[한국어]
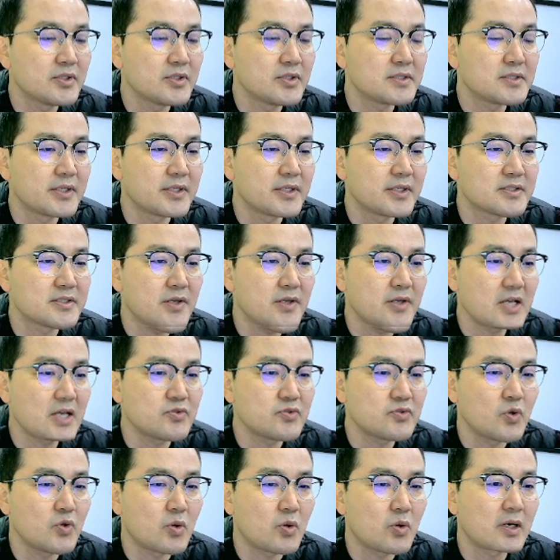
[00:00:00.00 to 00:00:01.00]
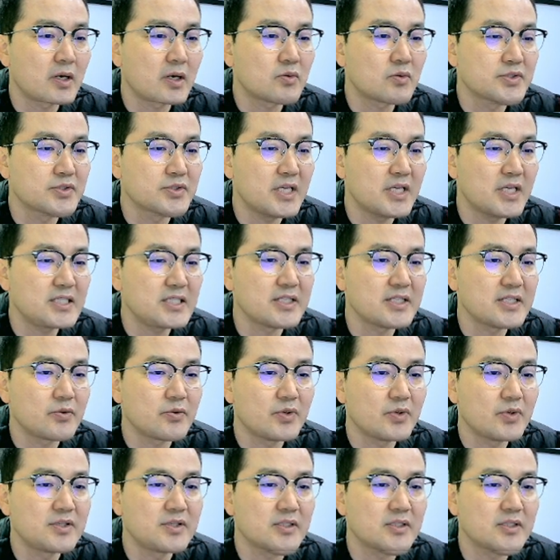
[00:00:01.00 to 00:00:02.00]
일대에서 행주로하고 제2 자유로
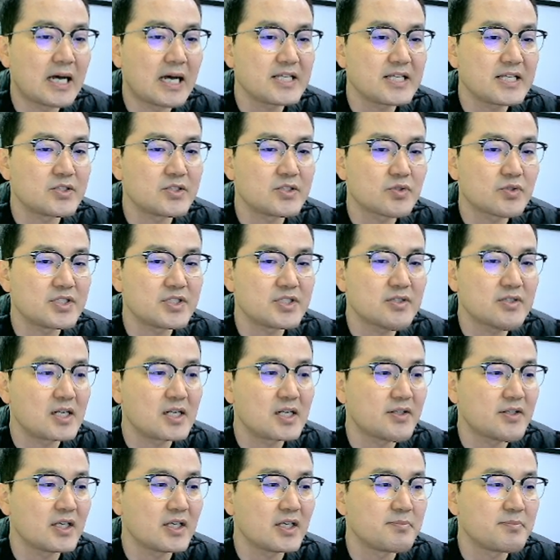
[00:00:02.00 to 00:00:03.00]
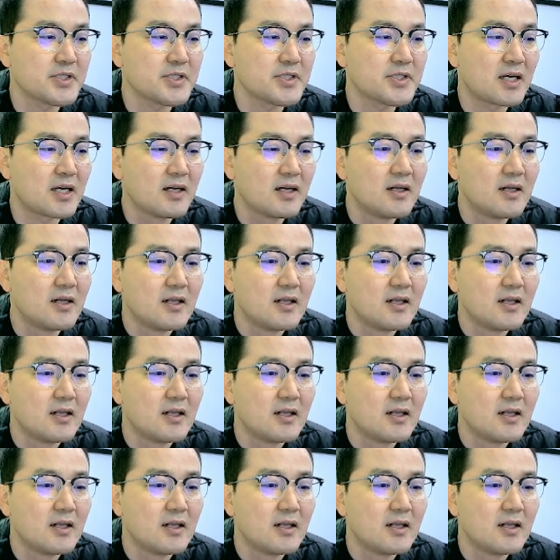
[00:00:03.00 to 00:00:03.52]
있는 IC도 신설할 계획입니다.